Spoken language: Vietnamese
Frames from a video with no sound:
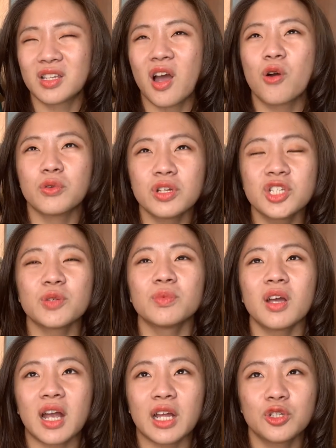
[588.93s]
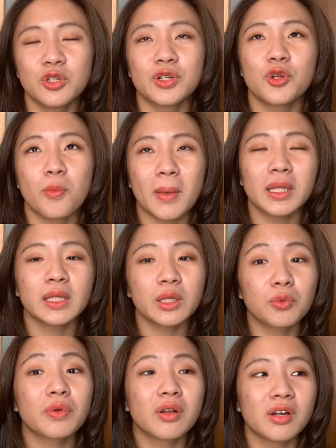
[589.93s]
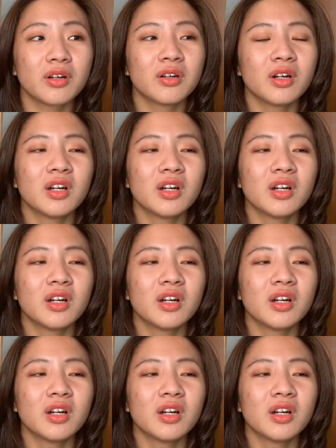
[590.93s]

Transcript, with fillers: hầu như trong tất cả các chuyện domestic thriller